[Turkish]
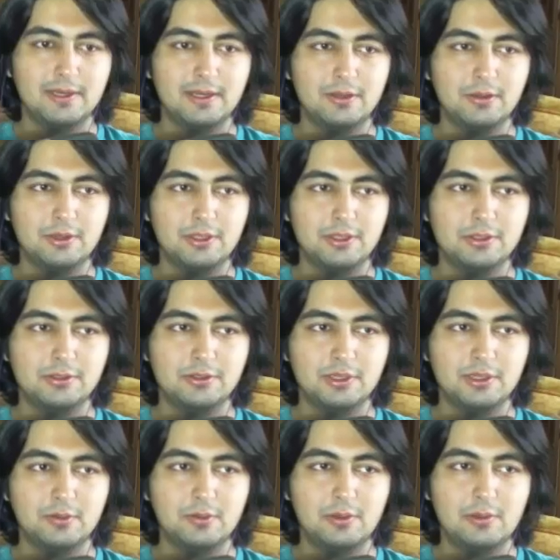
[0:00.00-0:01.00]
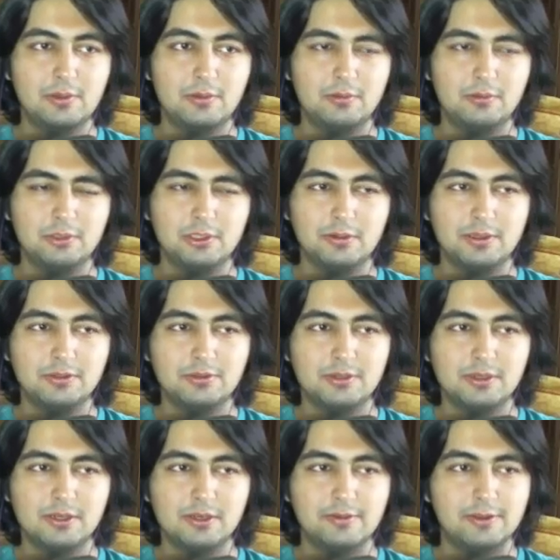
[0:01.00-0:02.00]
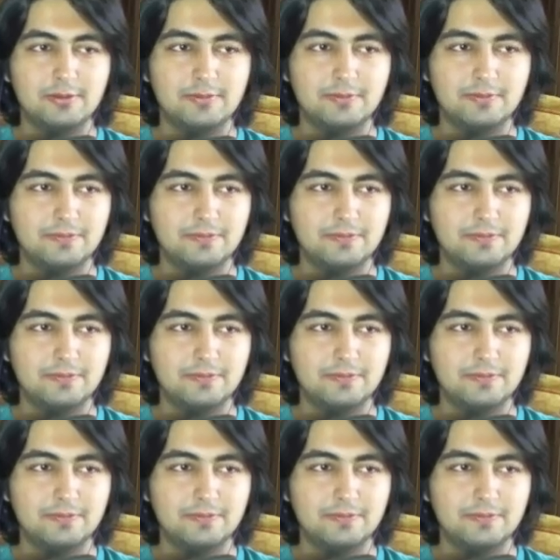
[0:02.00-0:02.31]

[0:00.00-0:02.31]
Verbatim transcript: ekranı o kadar sürecek mi bilmiyorum. Muhtemelen sürer ama